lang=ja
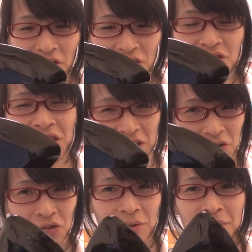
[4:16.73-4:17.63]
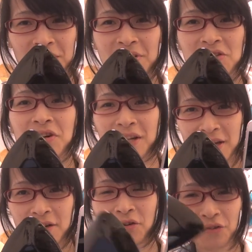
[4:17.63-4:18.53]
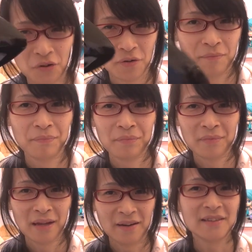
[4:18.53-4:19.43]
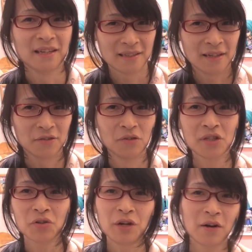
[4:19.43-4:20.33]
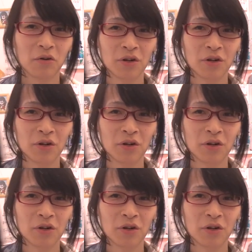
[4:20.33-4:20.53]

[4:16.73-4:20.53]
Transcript: ユニットとでも言いましょうかねこういうのあれじゃないですかそのうちこれはこ